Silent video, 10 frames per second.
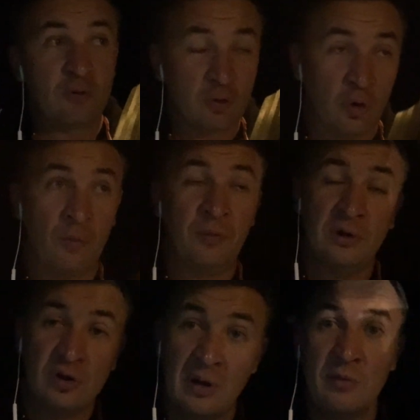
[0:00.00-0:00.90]
стоп, мы
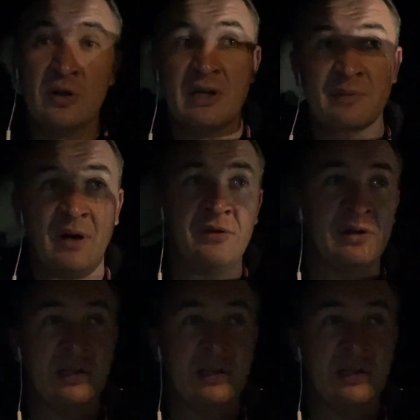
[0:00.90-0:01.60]
начинаем уже рассматривать.